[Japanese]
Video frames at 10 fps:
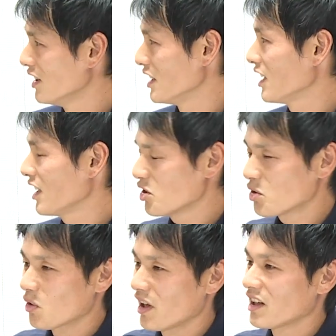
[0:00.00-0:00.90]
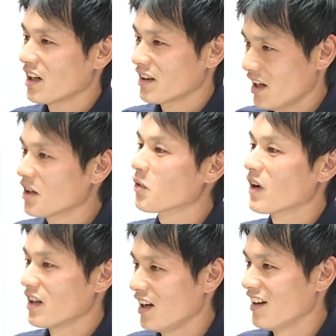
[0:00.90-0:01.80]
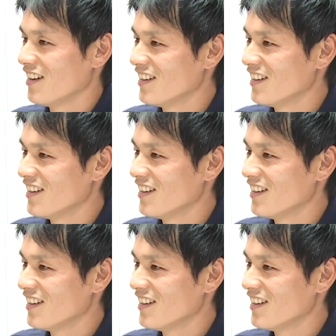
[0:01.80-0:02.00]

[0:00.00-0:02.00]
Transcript: 意外と取れたてとかね